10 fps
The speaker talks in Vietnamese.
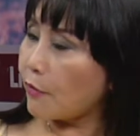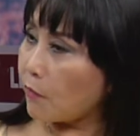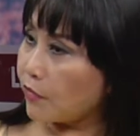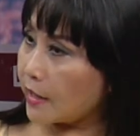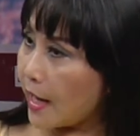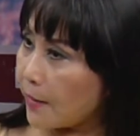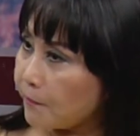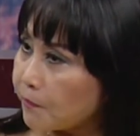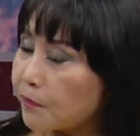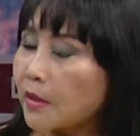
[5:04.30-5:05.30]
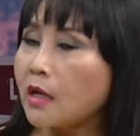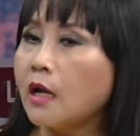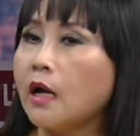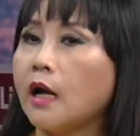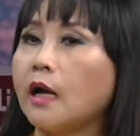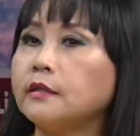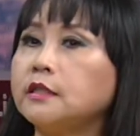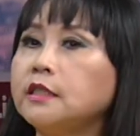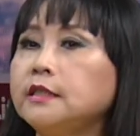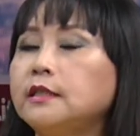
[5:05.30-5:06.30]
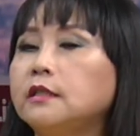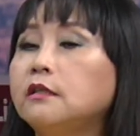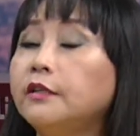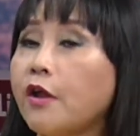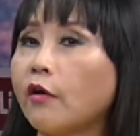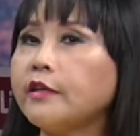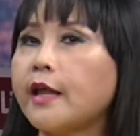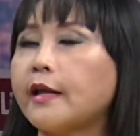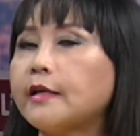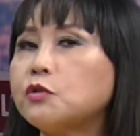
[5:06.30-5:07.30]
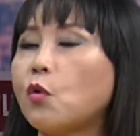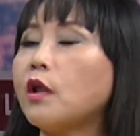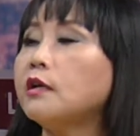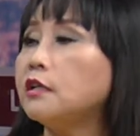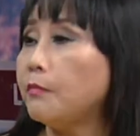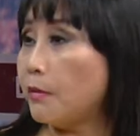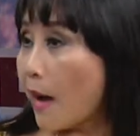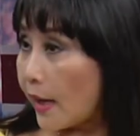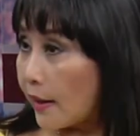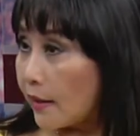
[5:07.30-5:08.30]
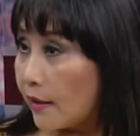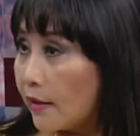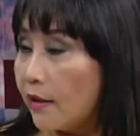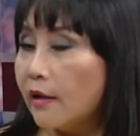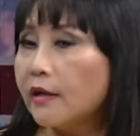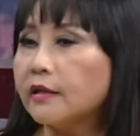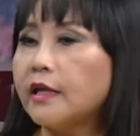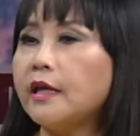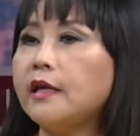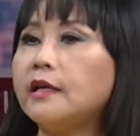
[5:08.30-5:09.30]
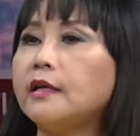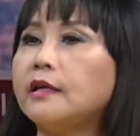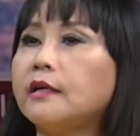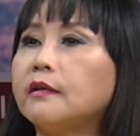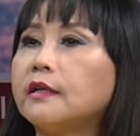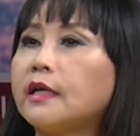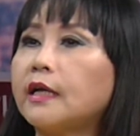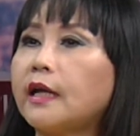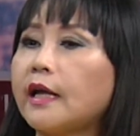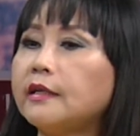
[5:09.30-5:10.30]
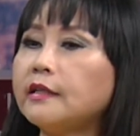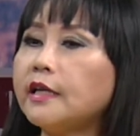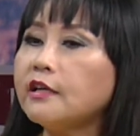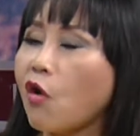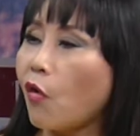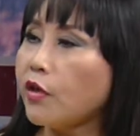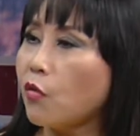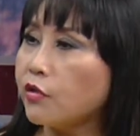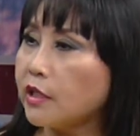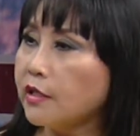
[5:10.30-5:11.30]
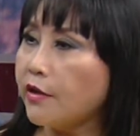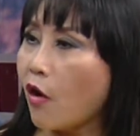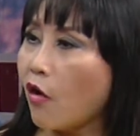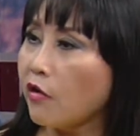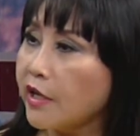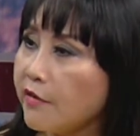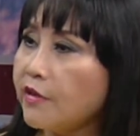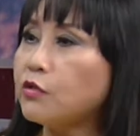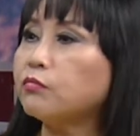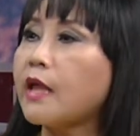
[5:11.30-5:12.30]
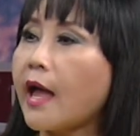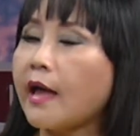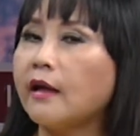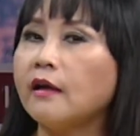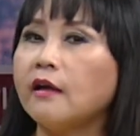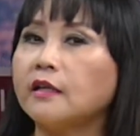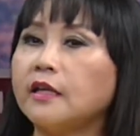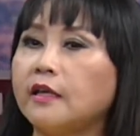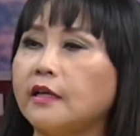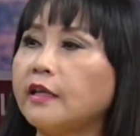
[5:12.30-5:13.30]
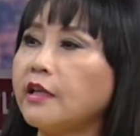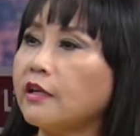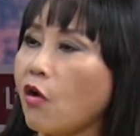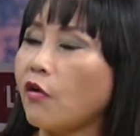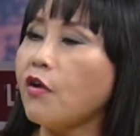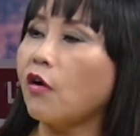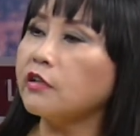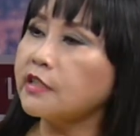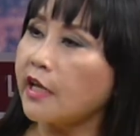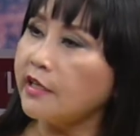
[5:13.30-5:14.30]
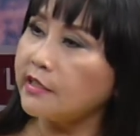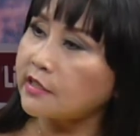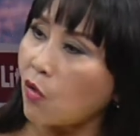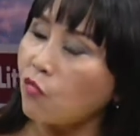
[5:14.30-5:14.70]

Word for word: động Việt Nam à, những người đó thì đại đa số là người miền Bắc ừ. thì cái tiếng nói của những người đó đi với chúng ta thì cái tiếng nói đó nó sẽ đi sâu